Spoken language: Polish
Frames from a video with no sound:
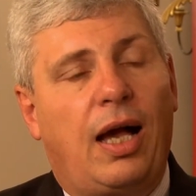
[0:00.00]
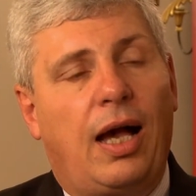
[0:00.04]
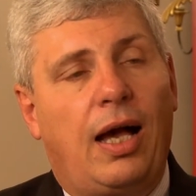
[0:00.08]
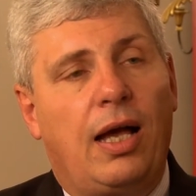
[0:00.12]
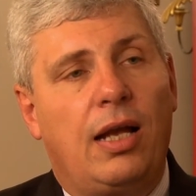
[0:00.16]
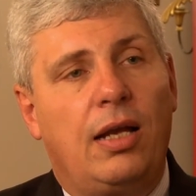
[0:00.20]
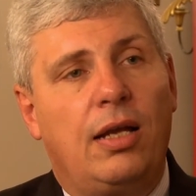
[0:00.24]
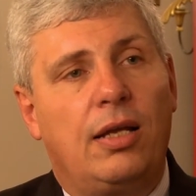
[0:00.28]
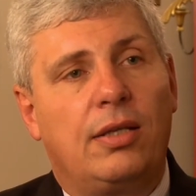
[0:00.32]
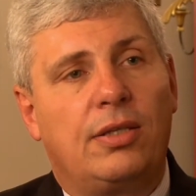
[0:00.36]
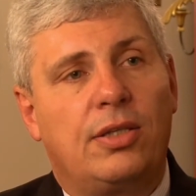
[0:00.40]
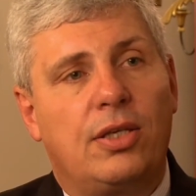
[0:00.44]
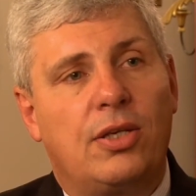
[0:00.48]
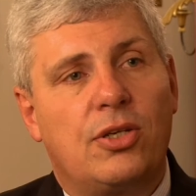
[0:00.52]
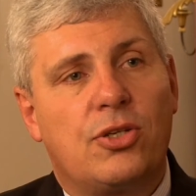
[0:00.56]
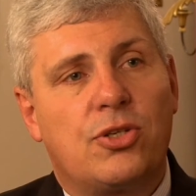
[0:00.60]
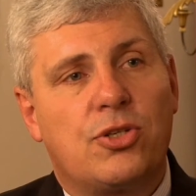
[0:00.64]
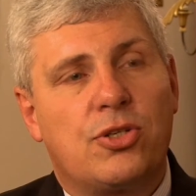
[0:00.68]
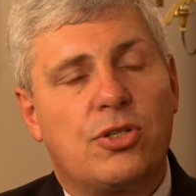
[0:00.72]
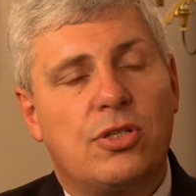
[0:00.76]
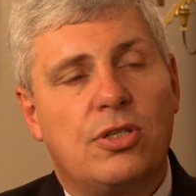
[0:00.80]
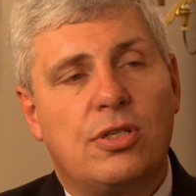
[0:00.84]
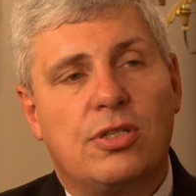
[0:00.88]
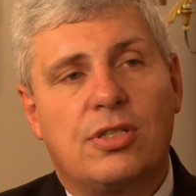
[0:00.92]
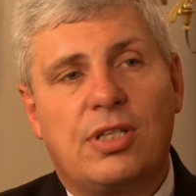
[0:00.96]
ale
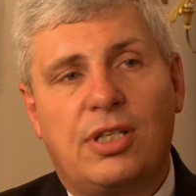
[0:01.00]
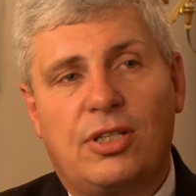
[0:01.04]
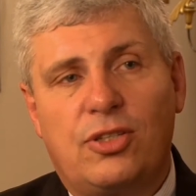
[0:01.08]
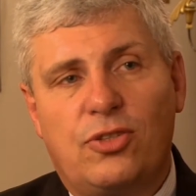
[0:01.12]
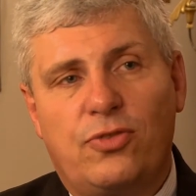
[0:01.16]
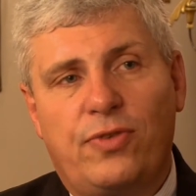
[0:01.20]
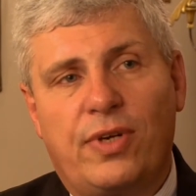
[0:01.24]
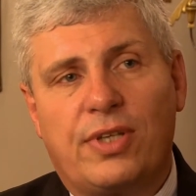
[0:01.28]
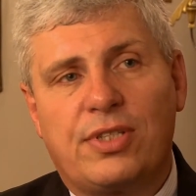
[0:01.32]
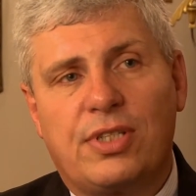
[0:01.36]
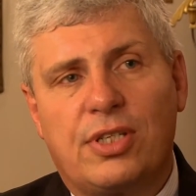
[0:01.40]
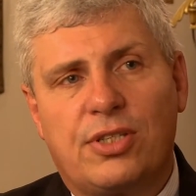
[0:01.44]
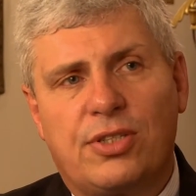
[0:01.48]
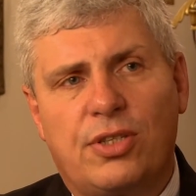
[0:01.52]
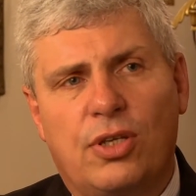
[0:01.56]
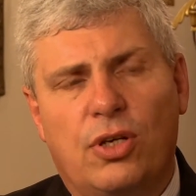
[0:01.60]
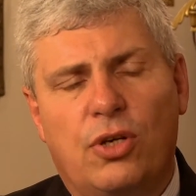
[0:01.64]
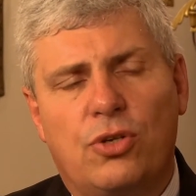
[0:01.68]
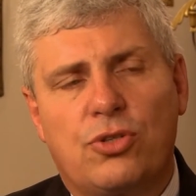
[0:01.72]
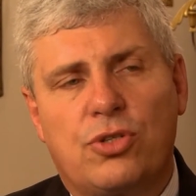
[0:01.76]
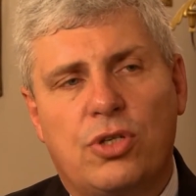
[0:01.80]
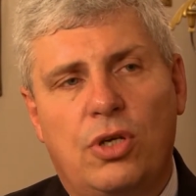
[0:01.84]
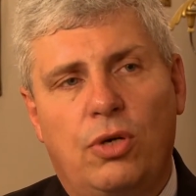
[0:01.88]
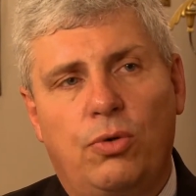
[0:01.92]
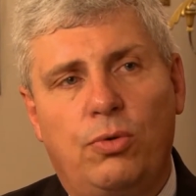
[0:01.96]
też satysfakcja z
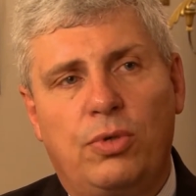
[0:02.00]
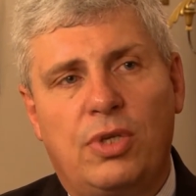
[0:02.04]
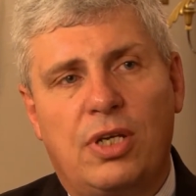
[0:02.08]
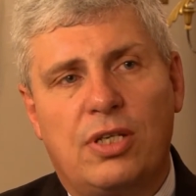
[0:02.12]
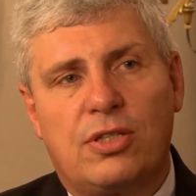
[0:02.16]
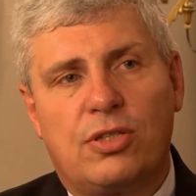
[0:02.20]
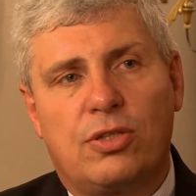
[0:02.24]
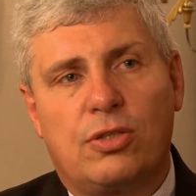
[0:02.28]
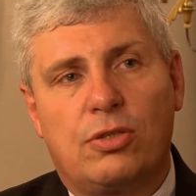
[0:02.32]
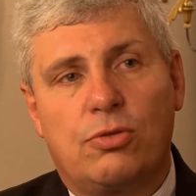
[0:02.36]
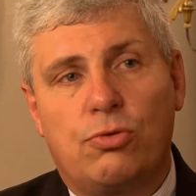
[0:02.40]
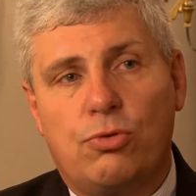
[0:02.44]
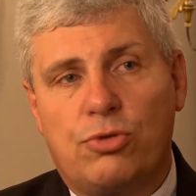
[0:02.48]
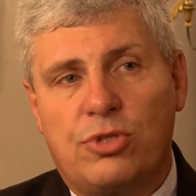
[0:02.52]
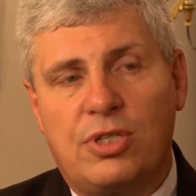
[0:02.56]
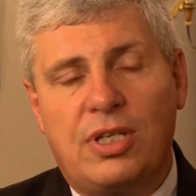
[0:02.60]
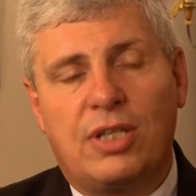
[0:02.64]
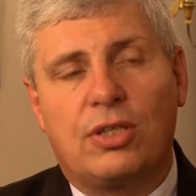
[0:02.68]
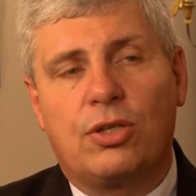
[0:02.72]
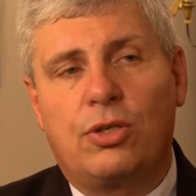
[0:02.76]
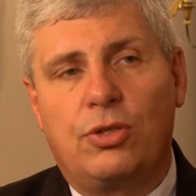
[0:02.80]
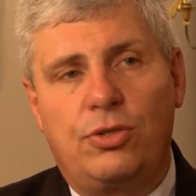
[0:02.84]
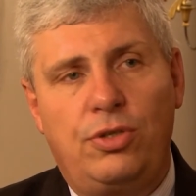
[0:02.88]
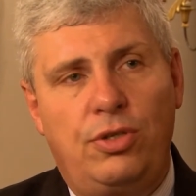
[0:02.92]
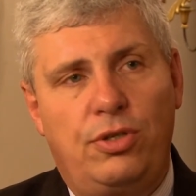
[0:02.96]
tego, że u nas już
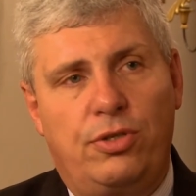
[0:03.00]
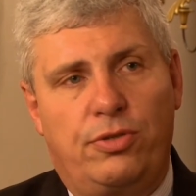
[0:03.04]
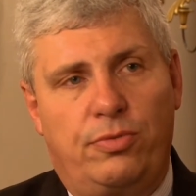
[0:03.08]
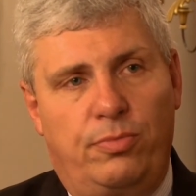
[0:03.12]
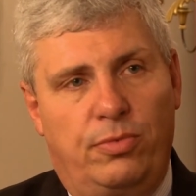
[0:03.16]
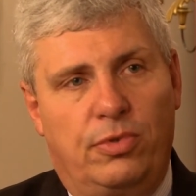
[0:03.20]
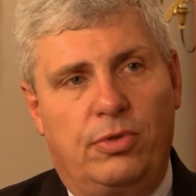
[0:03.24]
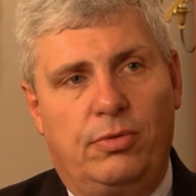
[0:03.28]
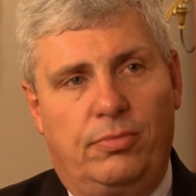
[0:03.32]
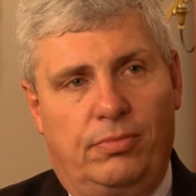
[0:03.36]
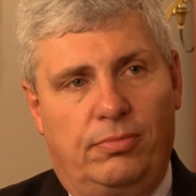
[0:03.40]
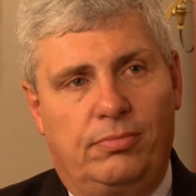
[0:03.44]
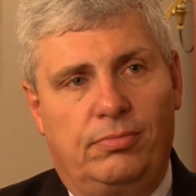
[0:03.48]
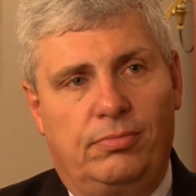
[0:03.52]
nadgoniliśmy.